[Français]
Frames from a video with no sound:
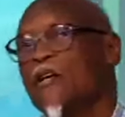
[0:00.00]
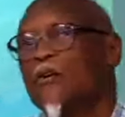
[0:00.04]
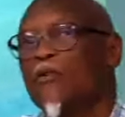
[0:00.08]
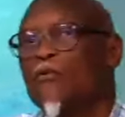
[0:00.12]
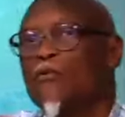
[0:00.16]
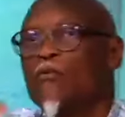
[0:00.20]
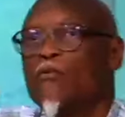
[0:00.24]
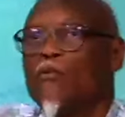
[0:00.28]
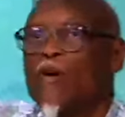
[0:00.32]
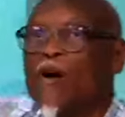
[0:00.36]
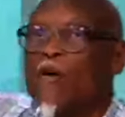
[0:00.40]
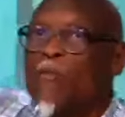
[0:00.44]

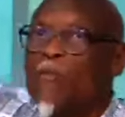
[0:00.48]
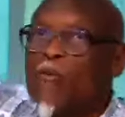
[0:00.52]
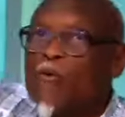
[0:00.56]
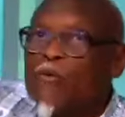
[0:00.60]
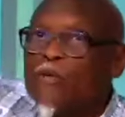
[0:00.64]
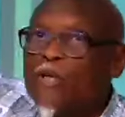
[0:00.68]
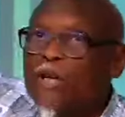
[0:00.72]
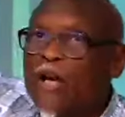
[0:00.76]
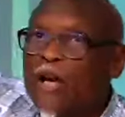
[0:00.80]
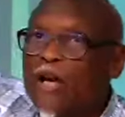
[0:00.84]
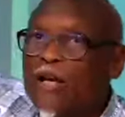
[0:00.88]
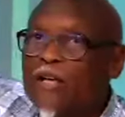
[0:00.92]
quand on va en
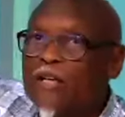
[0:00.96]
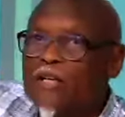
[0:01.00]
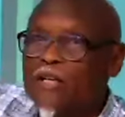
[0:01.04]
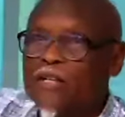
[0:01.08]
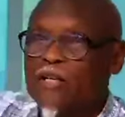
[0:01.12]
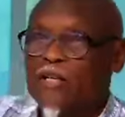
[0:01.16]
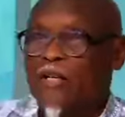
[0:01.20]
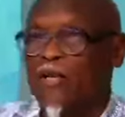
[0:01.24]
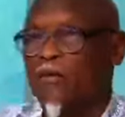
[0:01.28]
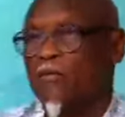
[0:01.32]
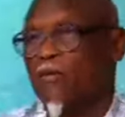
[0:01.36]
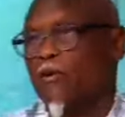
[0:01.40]
montagne,
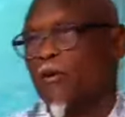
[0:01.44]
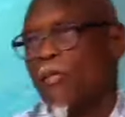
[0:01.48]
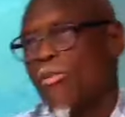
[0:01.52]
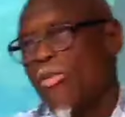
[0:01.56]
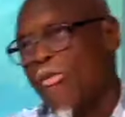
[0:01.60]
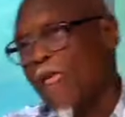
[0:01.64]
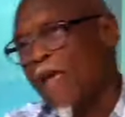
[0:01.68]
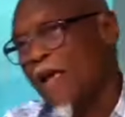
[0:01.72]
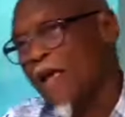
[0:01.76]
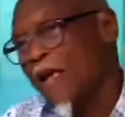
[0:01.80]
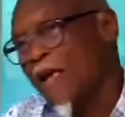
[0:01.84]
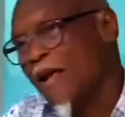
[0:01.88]
etc.
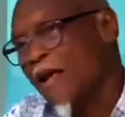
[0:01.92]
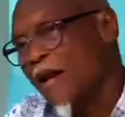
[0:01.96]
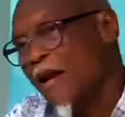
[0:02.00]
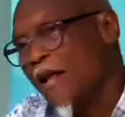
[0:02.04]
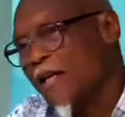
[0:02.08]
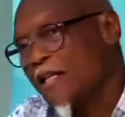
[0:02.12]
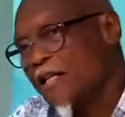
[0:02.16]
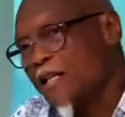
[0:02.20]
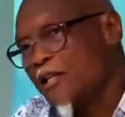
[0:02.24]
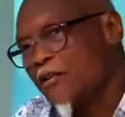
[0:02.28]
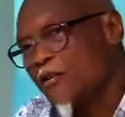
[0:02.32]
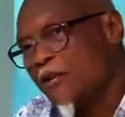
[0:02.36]

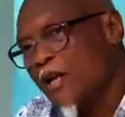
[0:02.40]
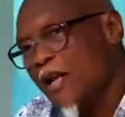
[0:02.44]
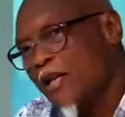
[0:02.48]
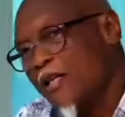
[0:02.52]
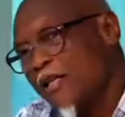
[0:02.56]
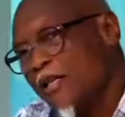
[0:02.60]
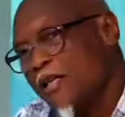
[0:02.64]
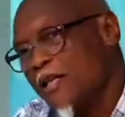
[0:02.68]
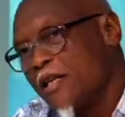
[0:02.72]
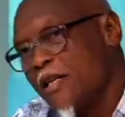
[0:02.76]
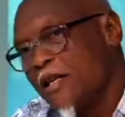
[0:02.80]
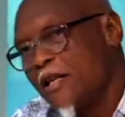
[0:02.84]
La
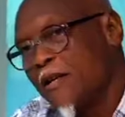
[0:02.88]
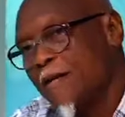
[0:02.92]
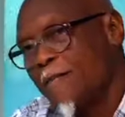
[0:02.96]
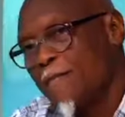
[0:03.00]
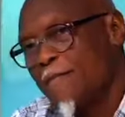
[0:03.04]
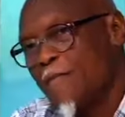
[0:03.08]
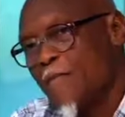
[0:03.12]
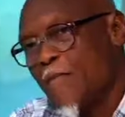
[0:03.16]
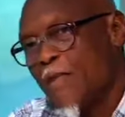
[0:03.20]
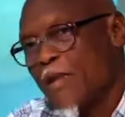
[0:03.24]
saisonnalité